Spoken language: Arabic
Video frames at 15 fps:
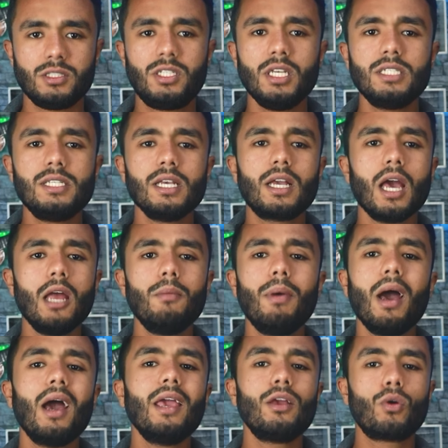جيسي كان
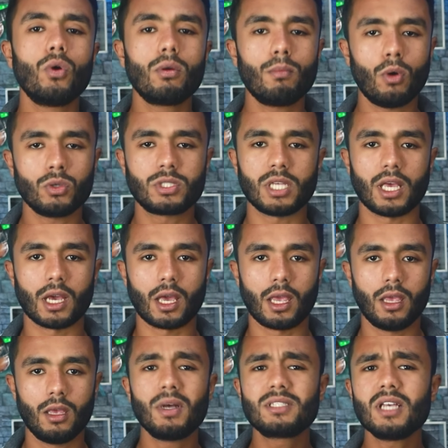باغي يكون موسيقي
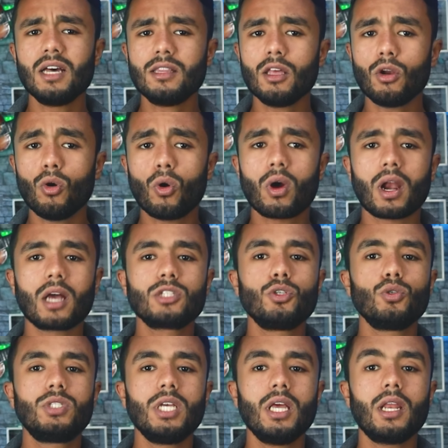مصادر أخرى
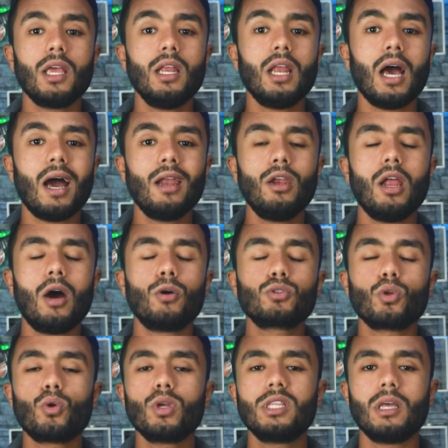تشير يشير إلى أنه
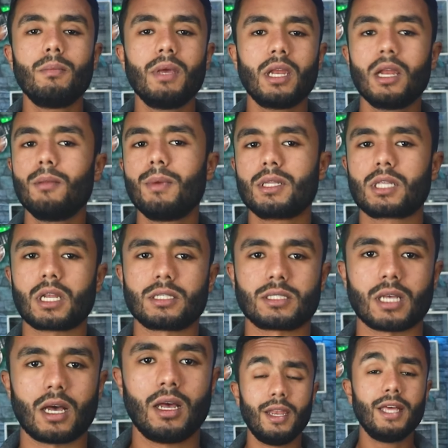طرد من
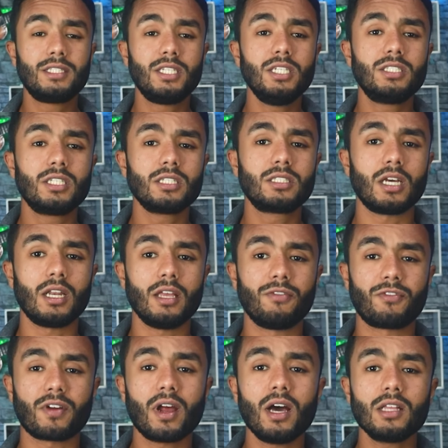المدرسة نتيجة
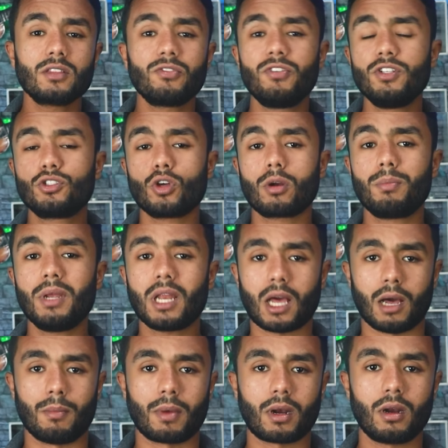الإفراط في شرب
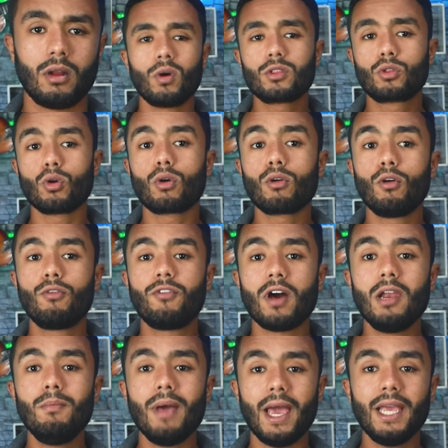الخمر
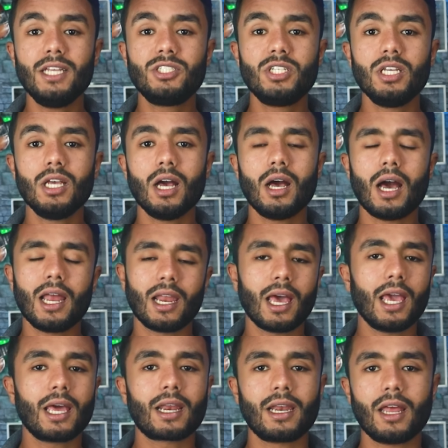والظروف المعيشية
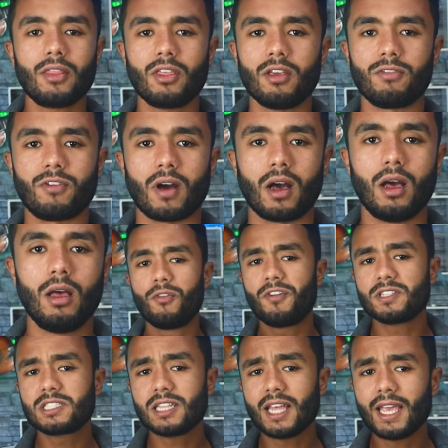الغير نظيفة
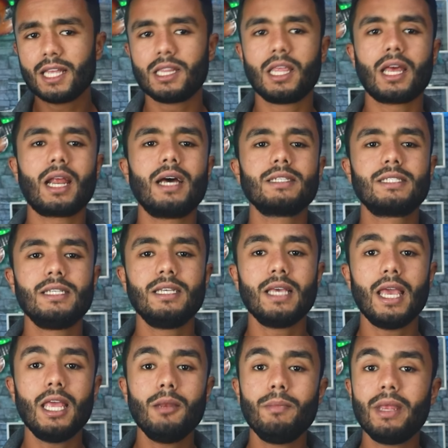وفصلين
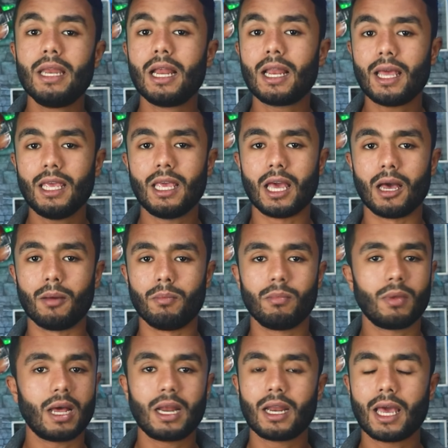دراسيين من الغياب
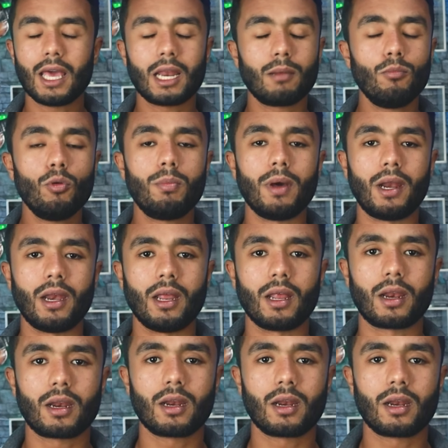الغير مبرر